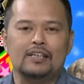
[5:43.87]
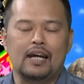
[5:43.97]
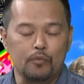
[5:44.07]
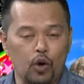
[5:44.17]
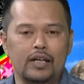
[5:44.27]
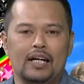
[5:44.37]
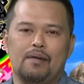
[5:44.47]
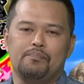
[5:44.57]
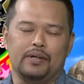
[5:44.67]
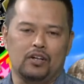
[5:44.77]
เข้มข้นนะค
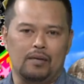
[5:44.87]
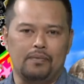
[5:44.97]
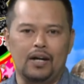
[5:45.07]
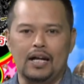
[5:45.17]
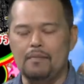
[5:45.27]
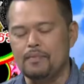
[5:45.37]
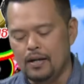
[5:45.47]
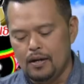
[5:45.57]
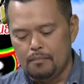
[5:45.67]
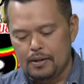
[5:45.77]
รับพี่น้องครับเอาละครับ
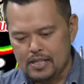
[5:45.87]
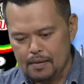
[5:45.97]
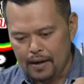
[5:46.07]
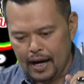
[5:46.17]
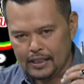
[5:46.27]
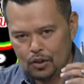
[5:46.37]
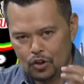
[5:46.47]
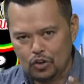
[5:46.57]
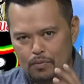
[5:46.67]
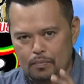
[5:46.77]
ไปเซฟอัตร
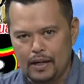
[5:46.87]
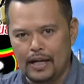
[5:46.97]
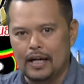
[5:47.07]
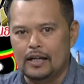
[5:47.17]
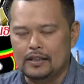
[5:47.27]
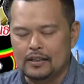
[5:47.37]
สข้อบทเพลงกัน